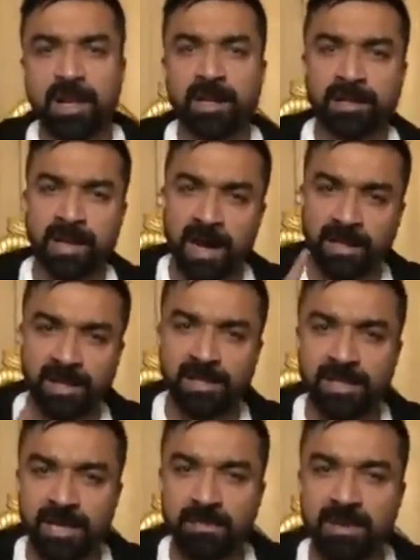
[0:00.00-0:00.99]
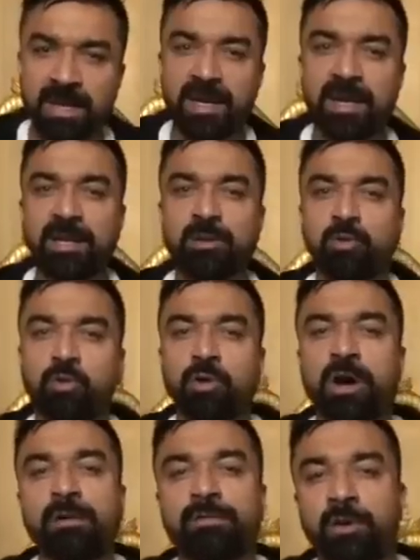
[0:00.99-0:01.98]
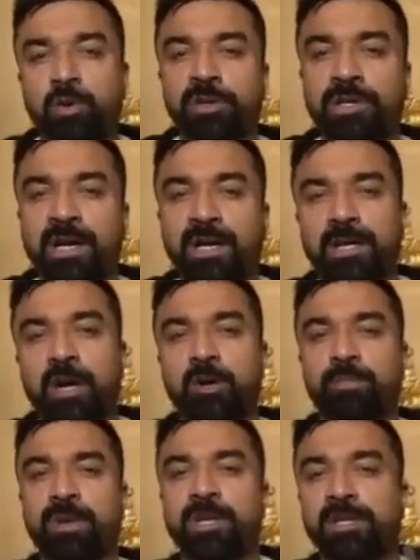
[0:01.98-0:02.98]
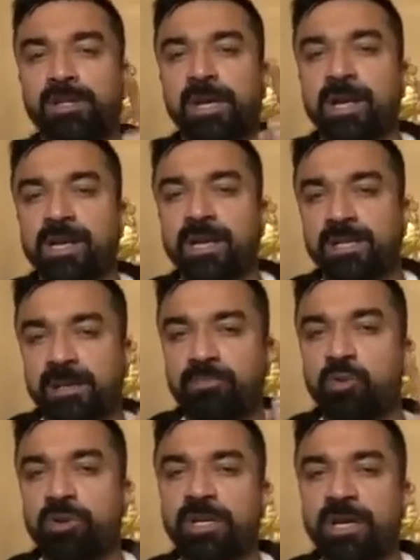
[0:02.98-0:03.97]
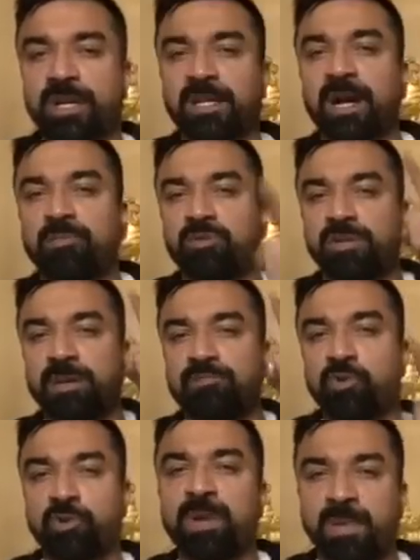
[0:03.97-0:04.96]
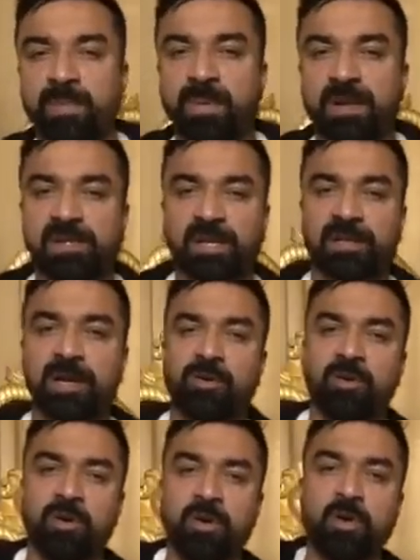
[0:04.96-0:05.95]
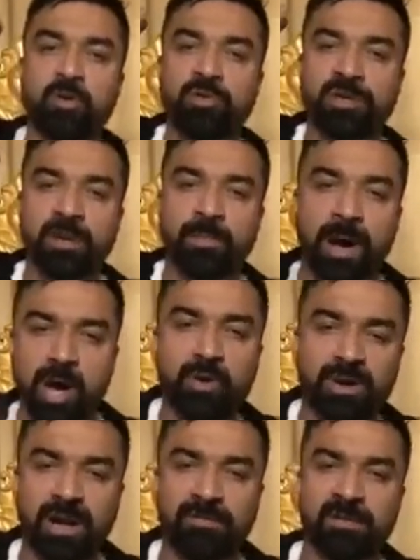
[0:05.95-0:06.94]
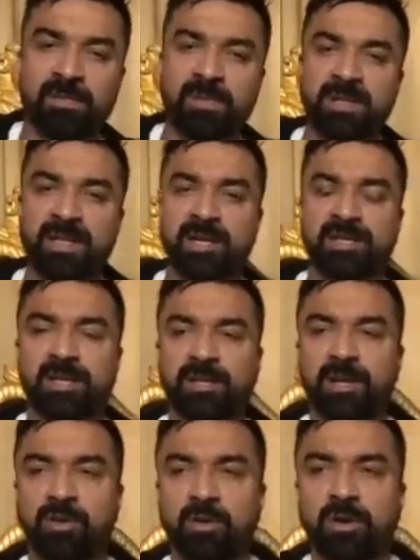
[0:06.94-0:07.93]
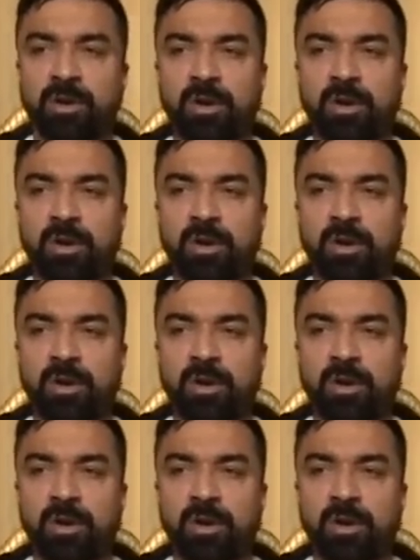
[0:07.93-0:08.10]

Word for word: गांधी जी ने भी इन लोगों का विरोध किया था और पलिस्तानी का सपोर्ट किया था आप उनकी बुक में भी पढ़ सकते हो उनकी बायोग्राफी में भी देख सकते हो